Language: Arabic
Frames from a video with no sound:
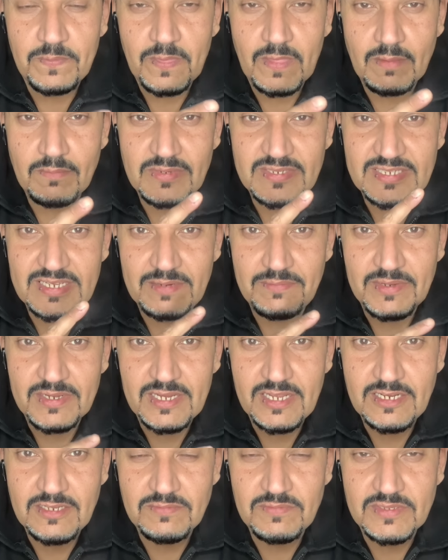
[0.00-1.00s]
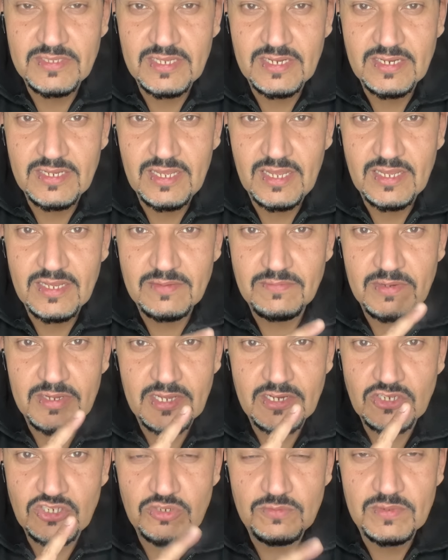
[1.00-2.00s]
بس لما كانت بترجع ما
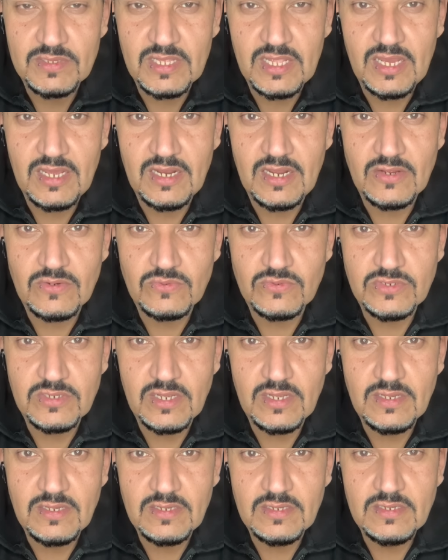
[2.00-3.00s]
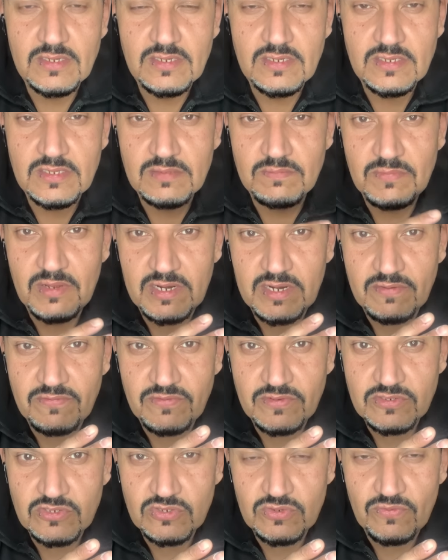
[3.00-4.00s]
كانتش بتلاقي العروسه مره في
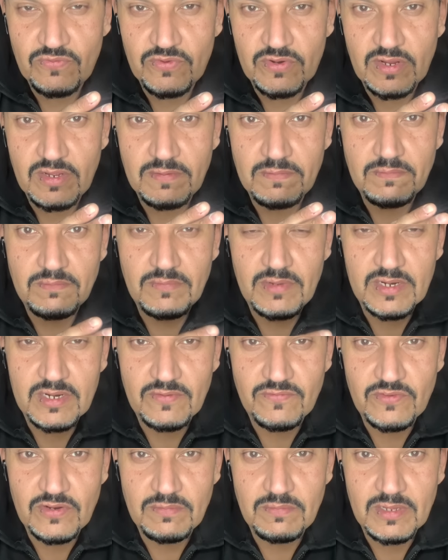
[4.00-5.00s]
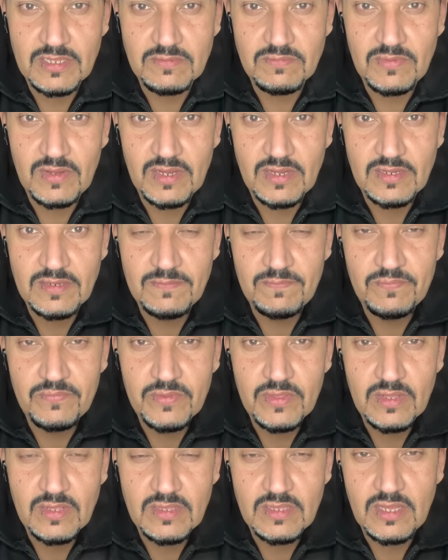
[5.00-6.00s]
السفره مره في المطبخ
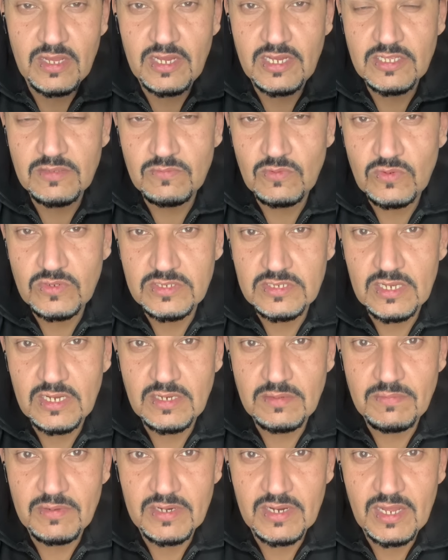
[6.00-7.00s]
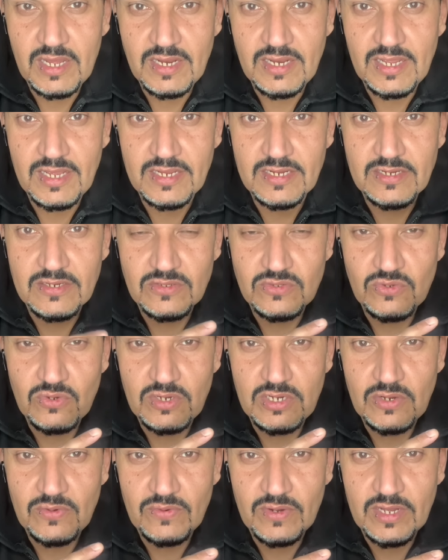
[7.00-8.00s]
لغايه ما وصل لمرحله ان
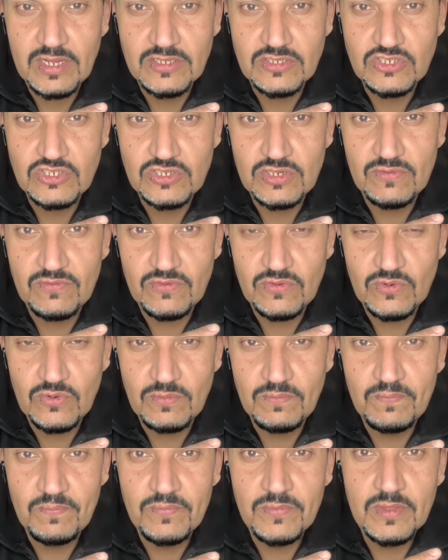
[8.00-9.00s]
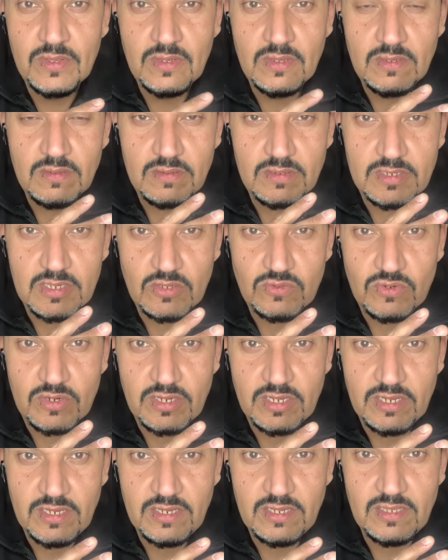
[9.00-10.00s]
دونا وانجي في يوم كانوا
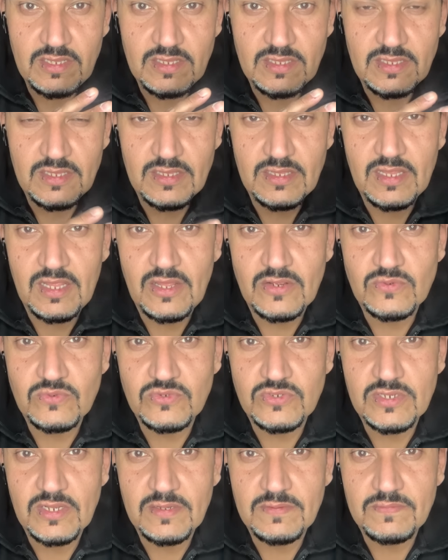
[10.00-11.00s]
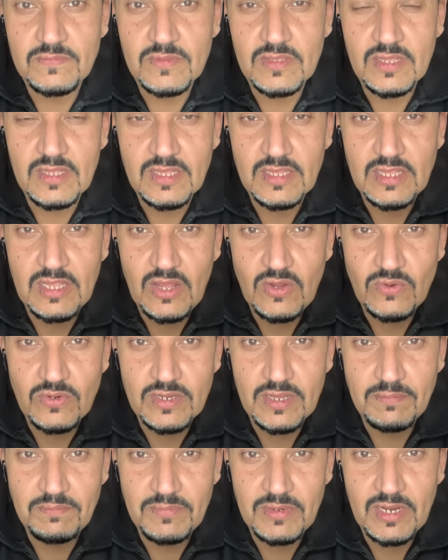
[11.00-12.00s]
رايحين للعروسه لقوا
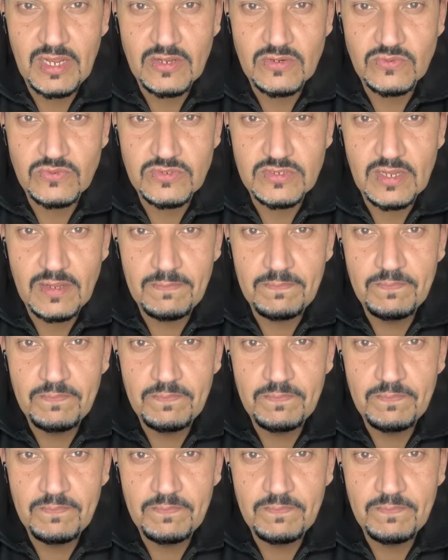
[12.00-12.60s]
جنب العروسه